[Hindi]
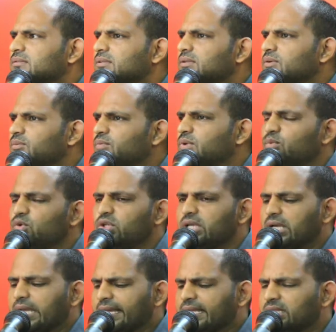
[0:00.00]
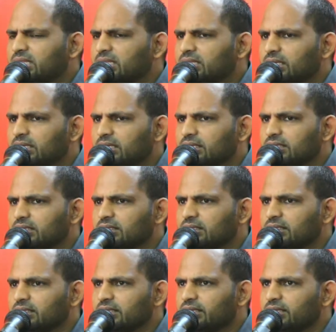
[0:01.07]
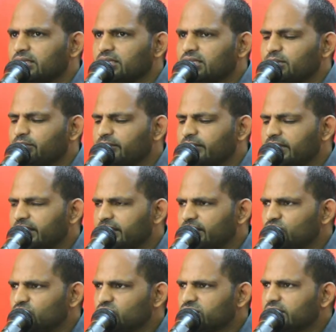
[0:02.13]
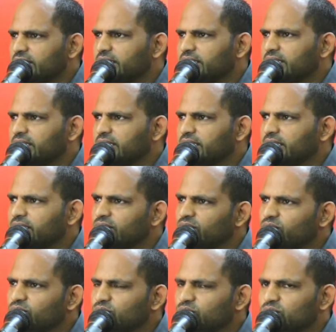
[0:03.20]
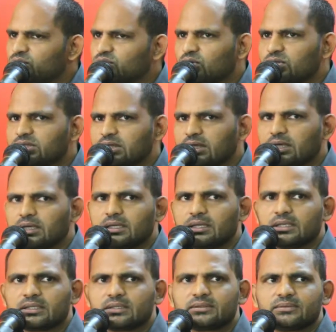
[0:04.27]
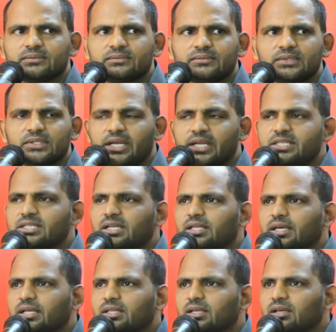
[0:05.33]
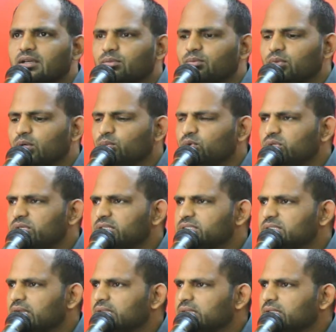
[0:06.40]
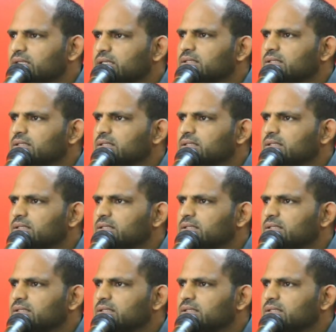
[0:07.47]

प्रभु ये कहता था कि मेरे जो चेले हैं ना वो दूसरों से अलग हैं रीज़न क्या था प्रभु उनके साथ था